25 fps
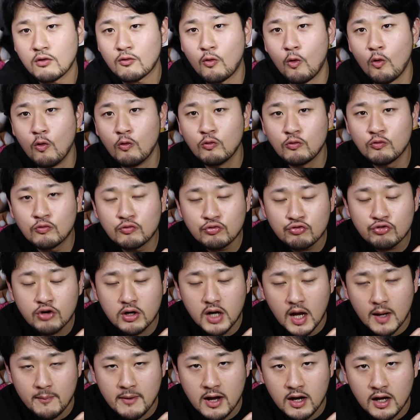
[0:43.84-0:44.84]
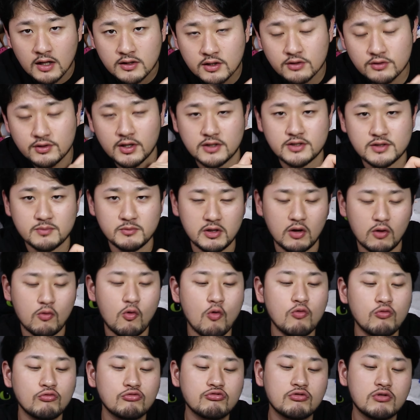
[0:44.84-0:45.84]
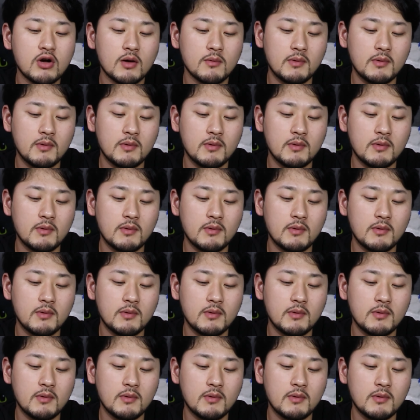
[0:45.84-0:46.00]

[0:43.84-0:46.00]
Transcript: 공구 가방 같은 거 샀습니다 공구